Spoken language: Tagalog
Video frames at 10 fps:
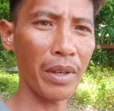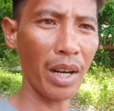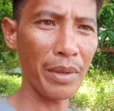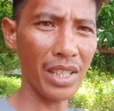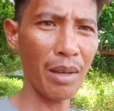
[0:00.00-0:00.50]

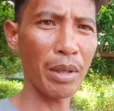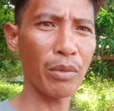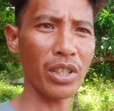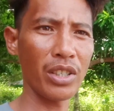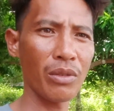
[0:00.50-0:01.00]
Maraming salamat po
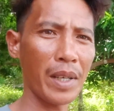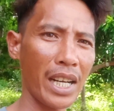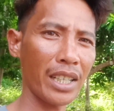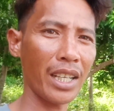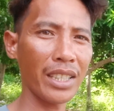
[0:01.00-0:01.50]
sa inyong
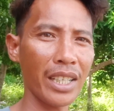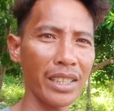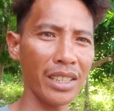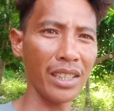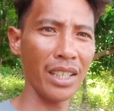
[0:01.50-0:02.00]
mga katatay.
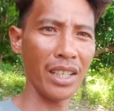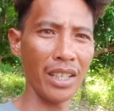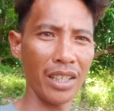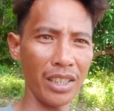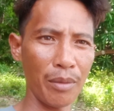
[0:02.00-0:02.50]

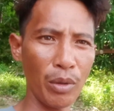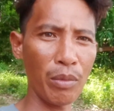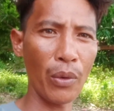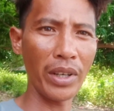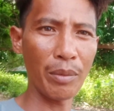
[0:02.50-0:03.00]
Yan po,
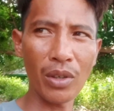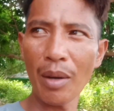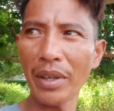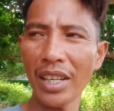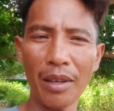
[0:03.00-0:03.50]
pauwi na po
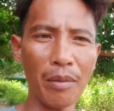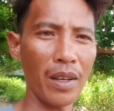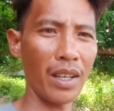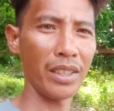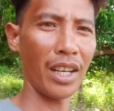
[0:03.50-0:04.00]
kami. Yan,
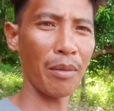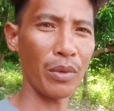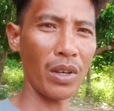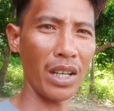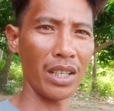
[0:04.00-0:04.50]
yan lang
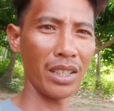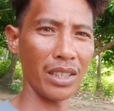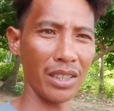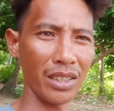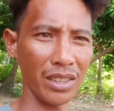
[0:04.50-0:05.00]
po ang
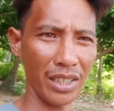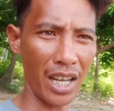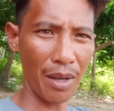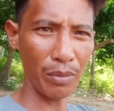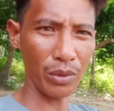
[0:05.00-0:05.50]

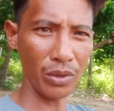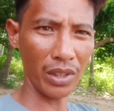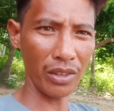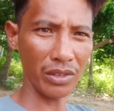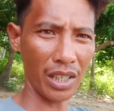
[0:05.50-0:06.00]
na-upload ko
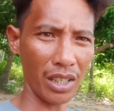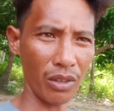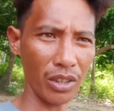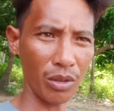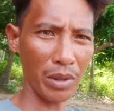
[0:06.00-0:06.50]
ngayong araw
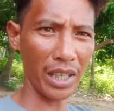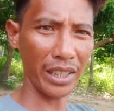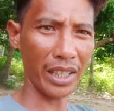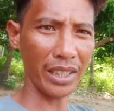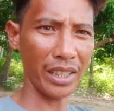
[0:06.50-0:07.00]
na to mga
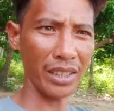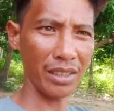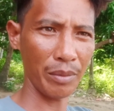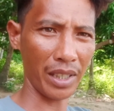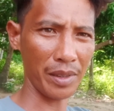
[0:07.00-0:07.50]
katatay.
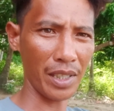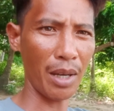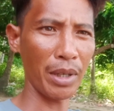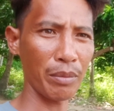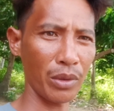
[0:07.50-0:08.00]
Maraming
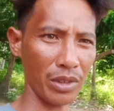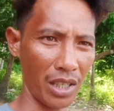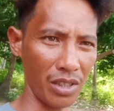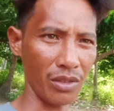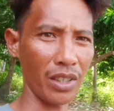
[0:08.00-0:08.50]
salamat po sa
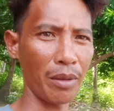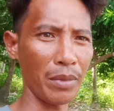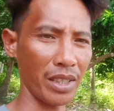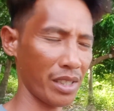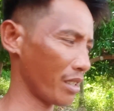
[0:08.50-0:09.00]
inyo. God
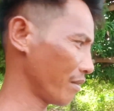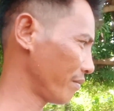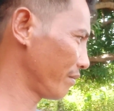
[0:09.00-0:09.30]
bless.